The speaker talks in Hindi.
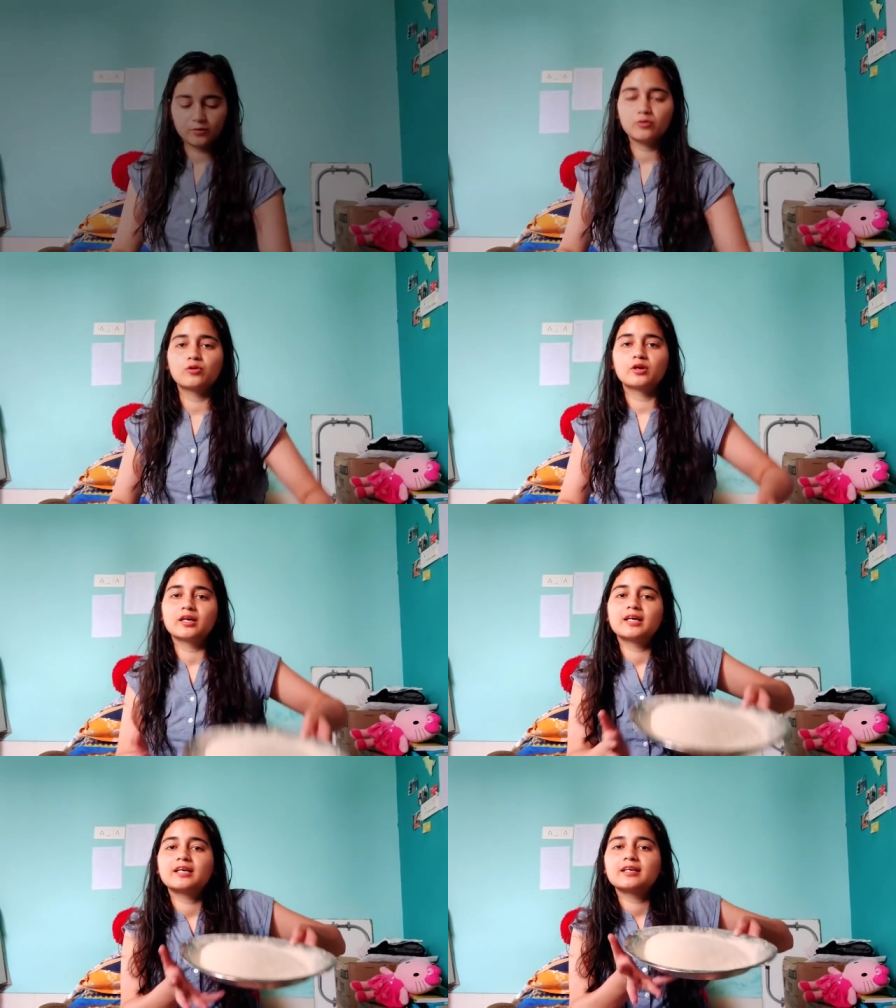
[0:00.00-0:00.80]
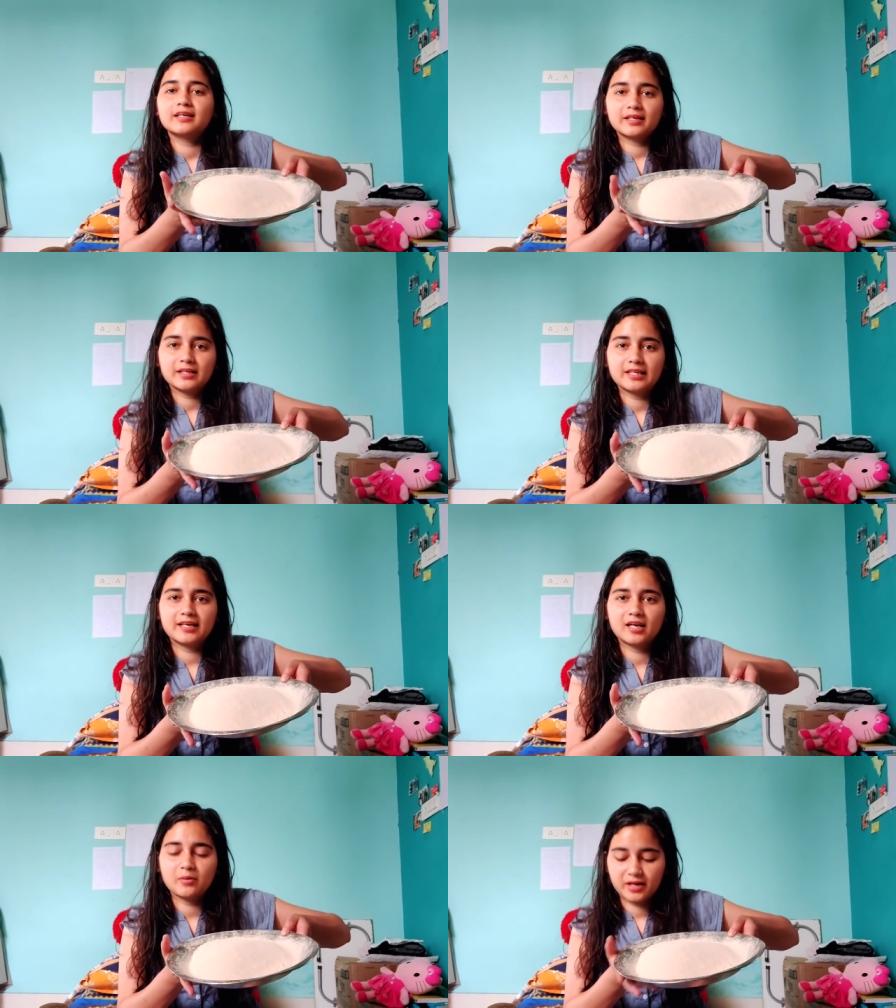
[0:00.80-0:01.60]
तो
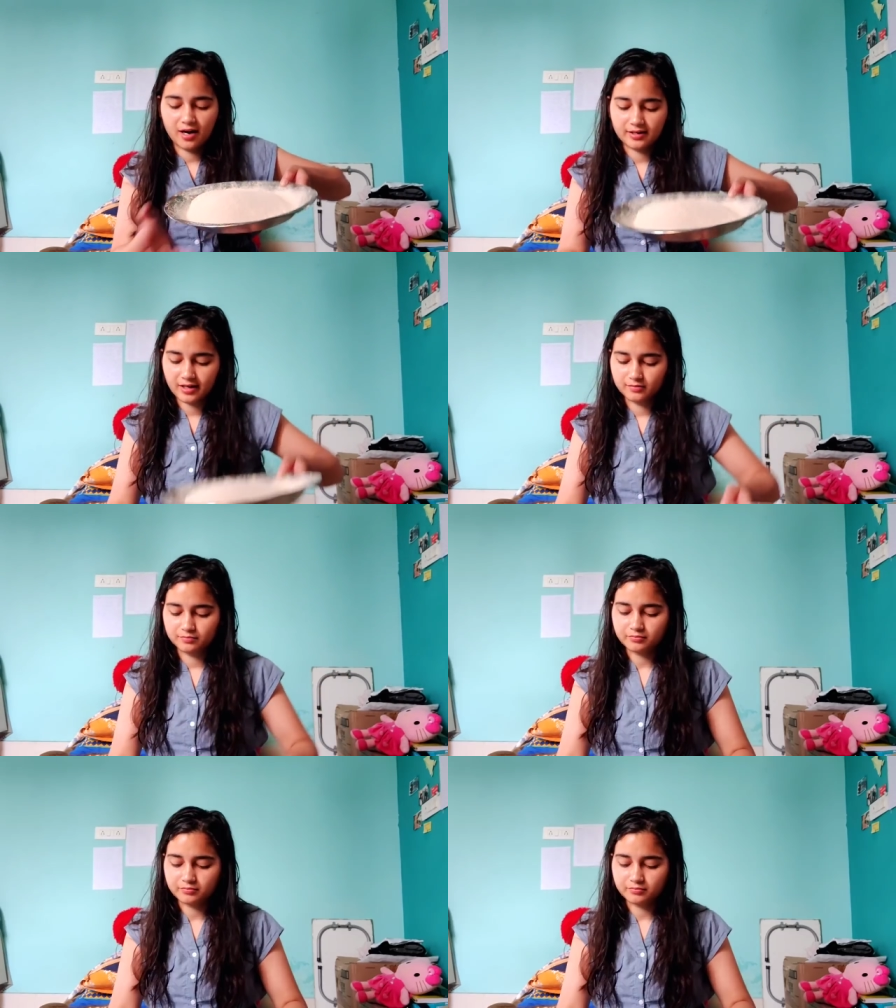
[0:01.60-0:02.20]
ये रहा मेरा आटा